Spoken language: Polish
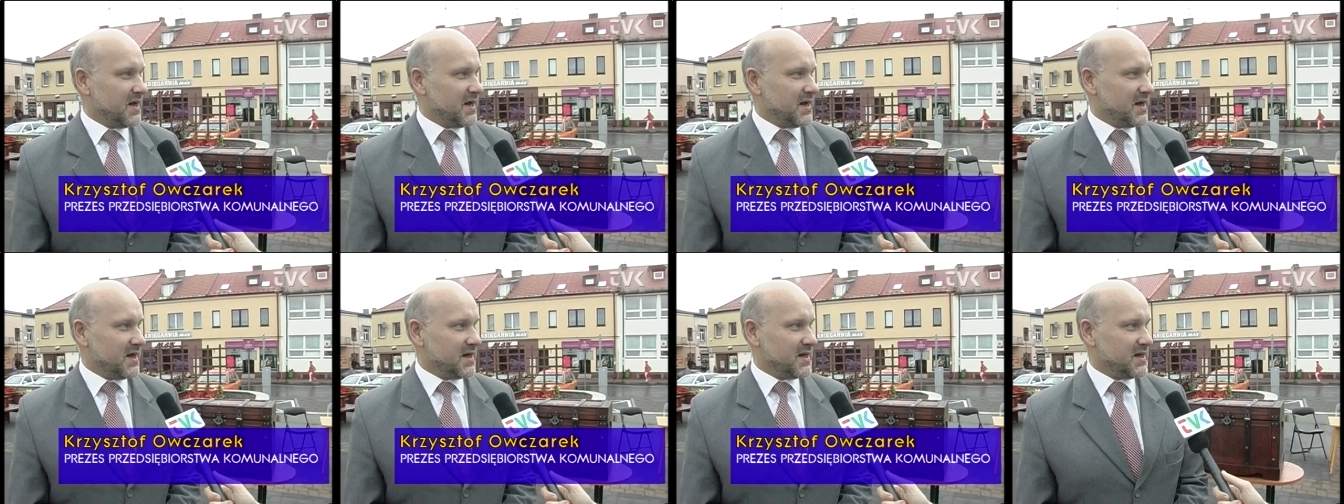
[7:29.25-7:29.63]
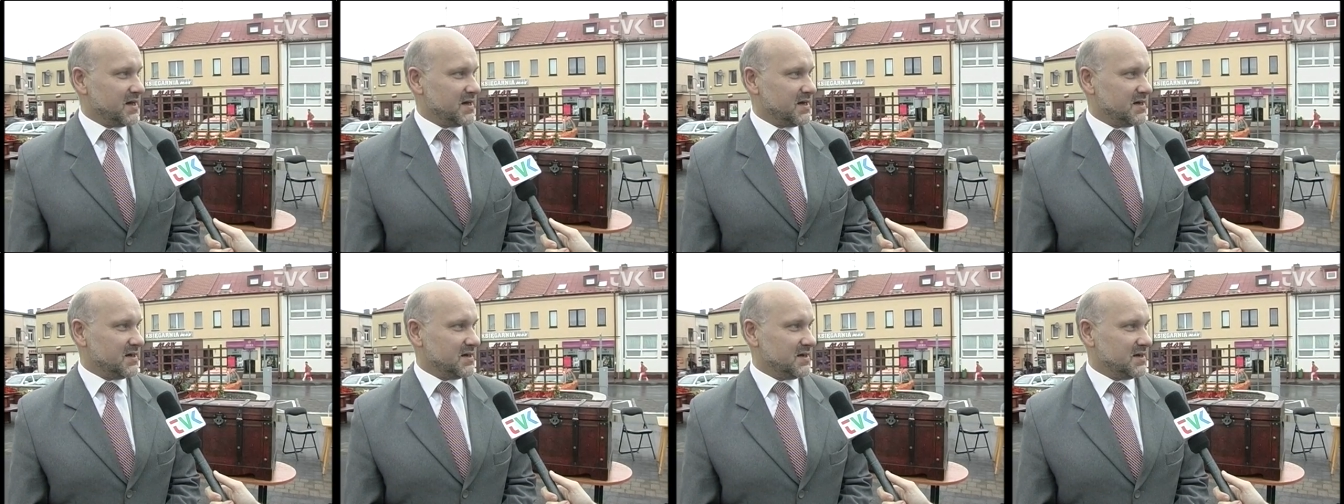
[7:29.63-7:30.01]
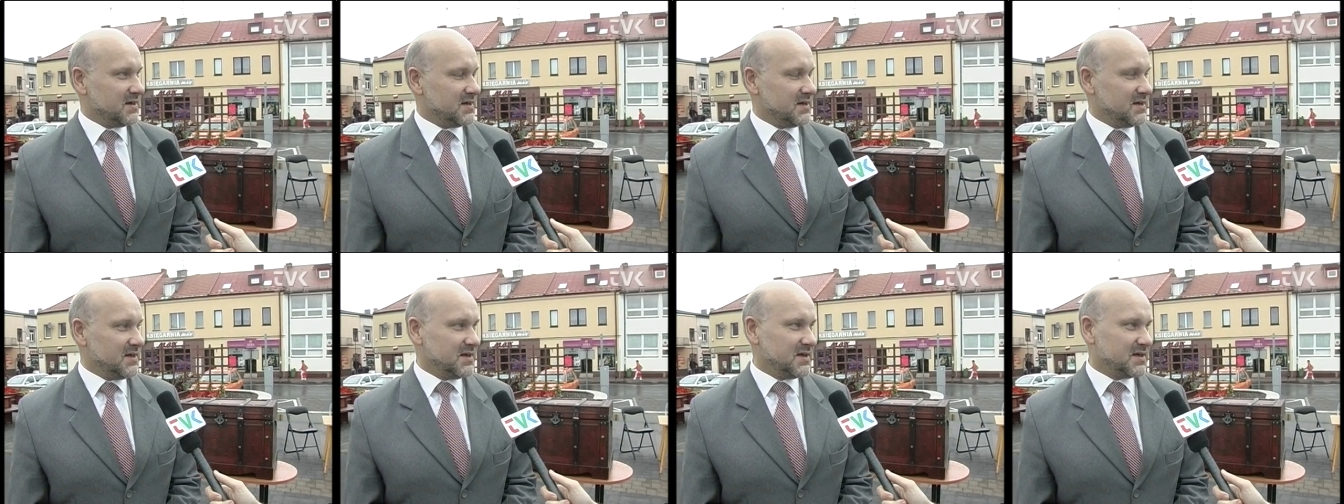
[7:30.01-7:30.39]
E,
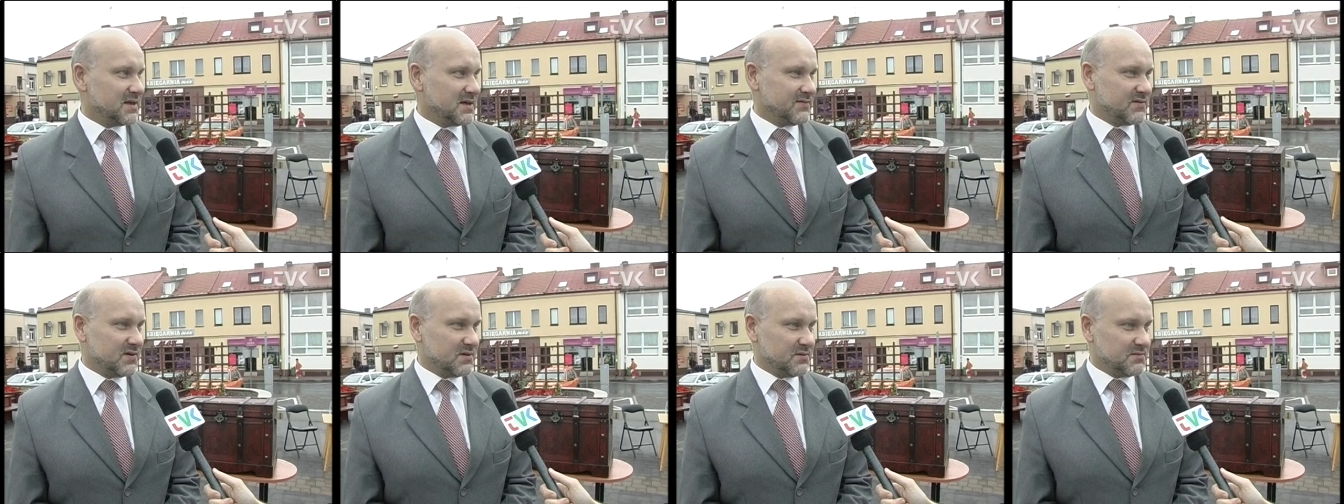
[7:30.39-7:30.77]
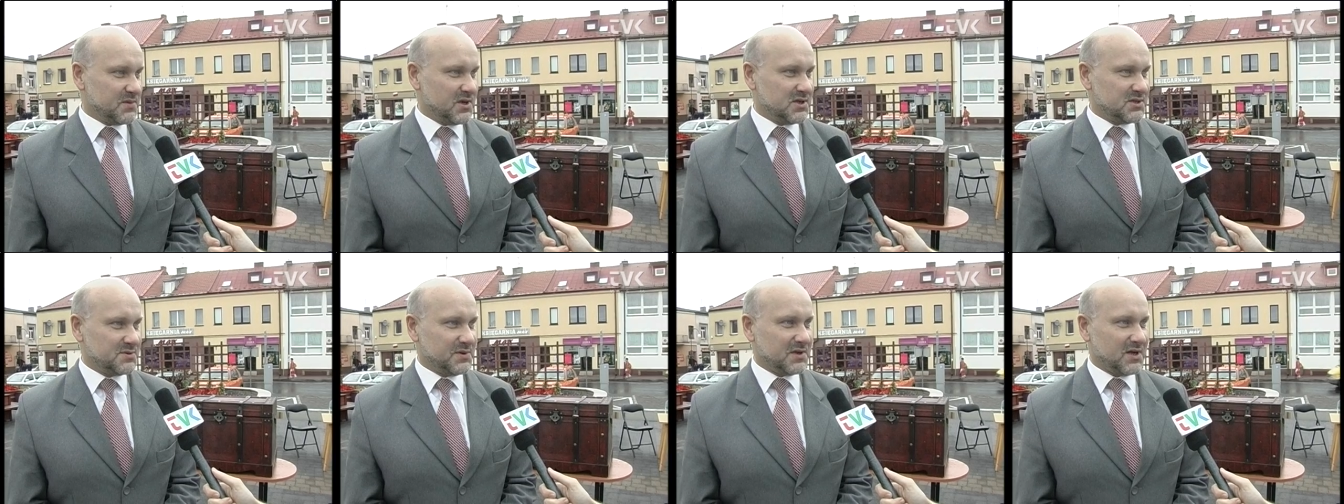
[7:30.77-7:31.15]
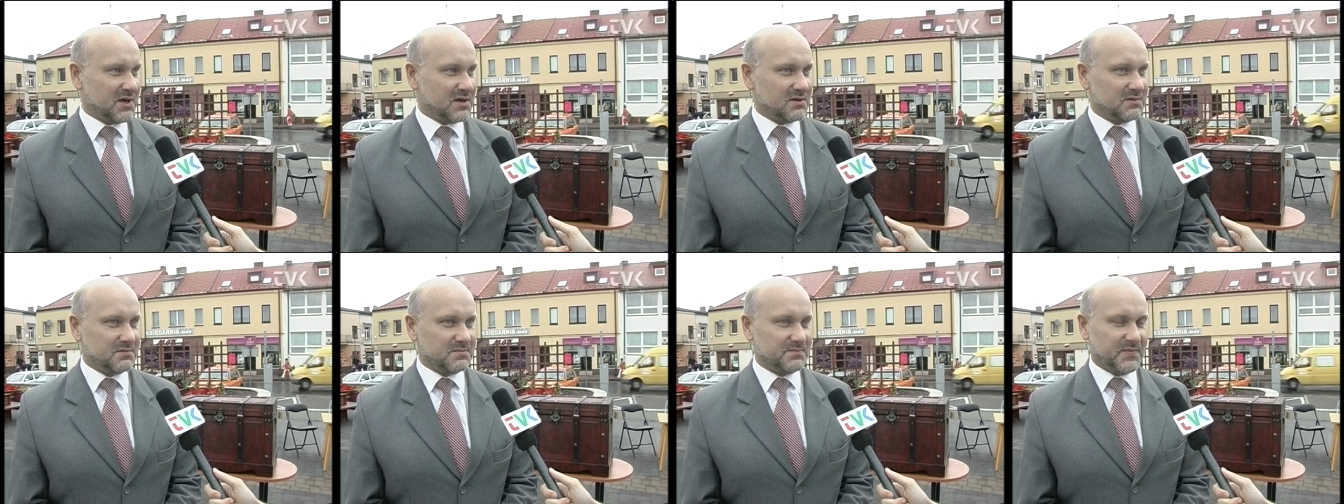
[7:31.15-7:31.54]
i niedawno mieliśmy
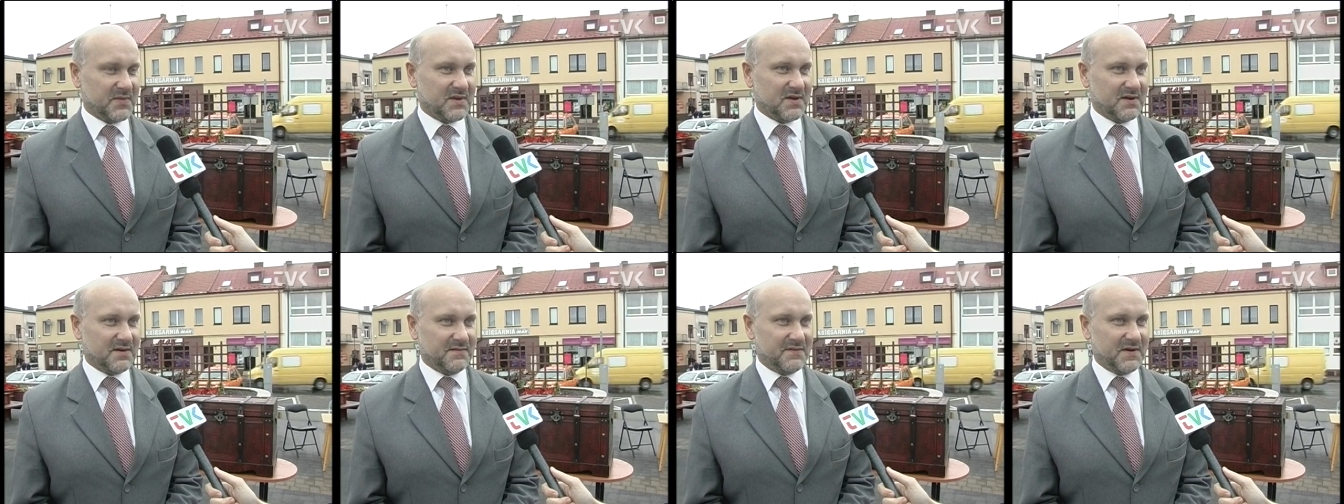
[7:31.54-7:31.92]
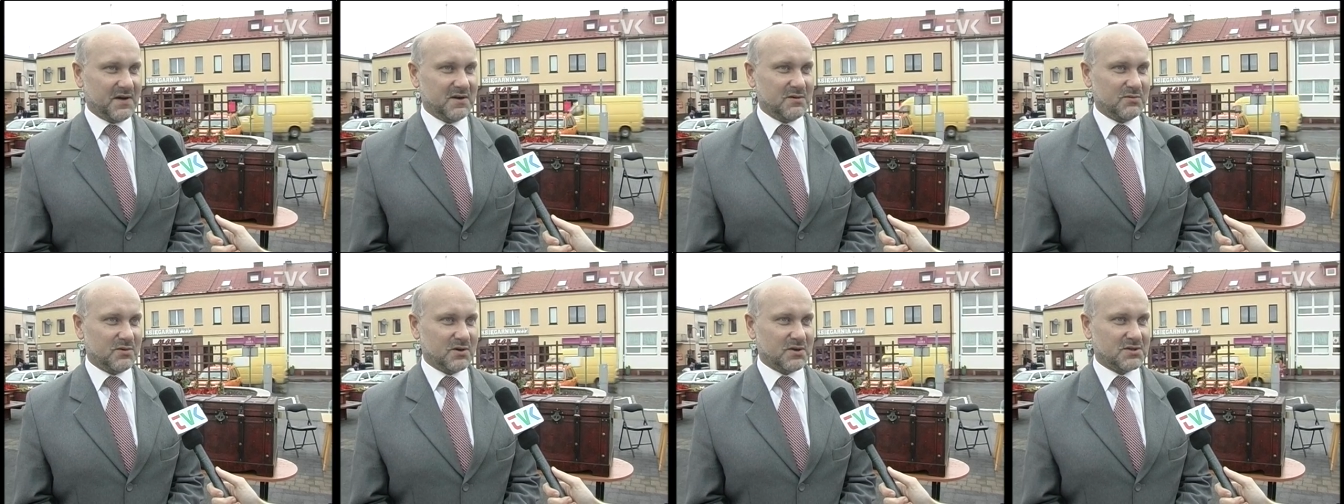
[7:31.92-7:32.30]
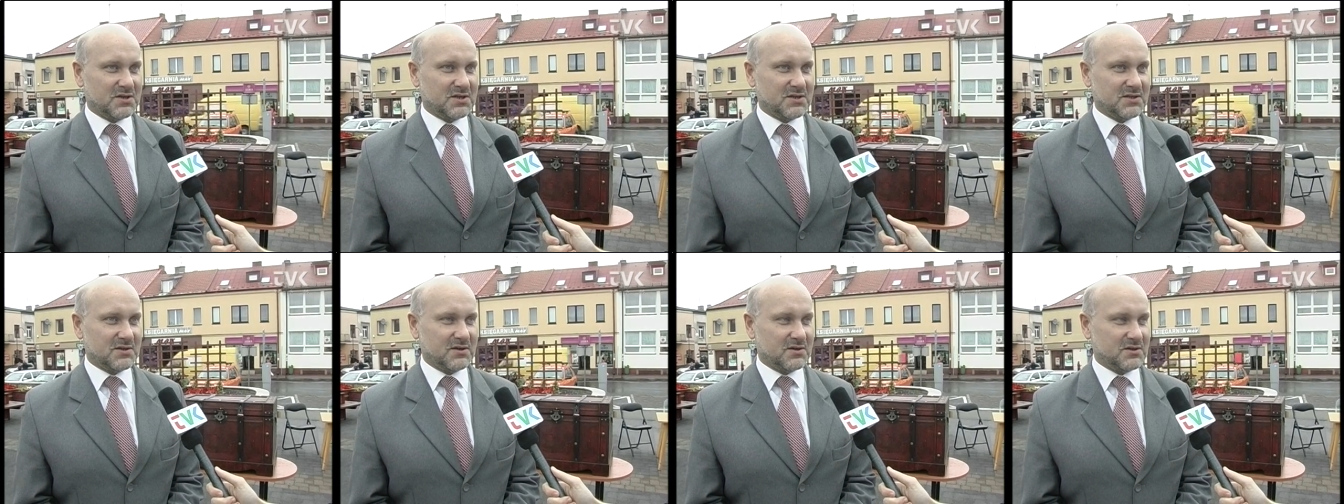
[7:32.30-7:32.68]
taką e, fajną
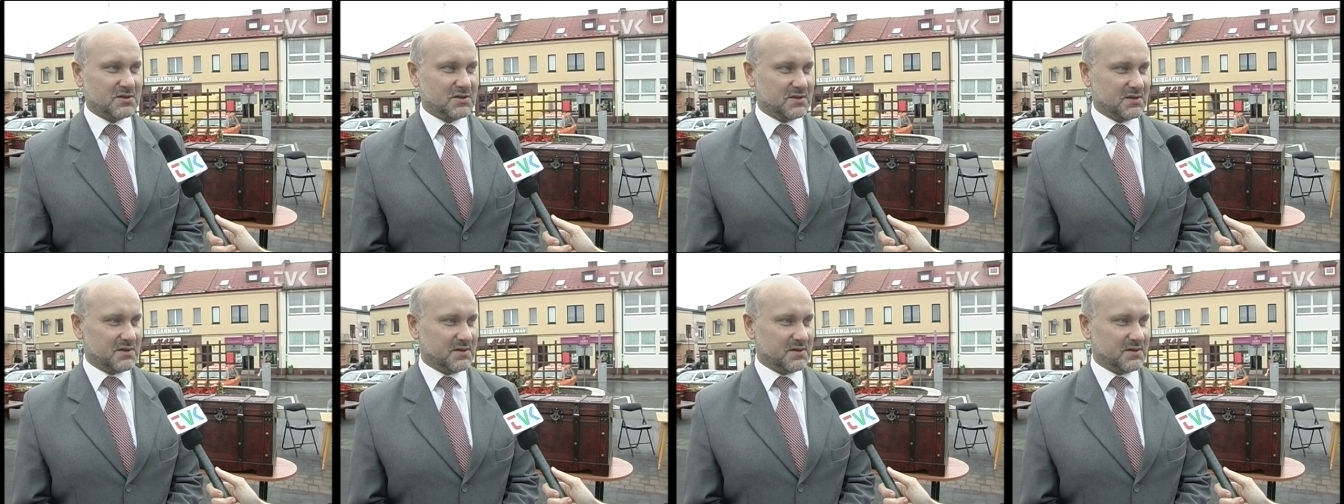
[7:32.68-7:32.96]
uroczystość.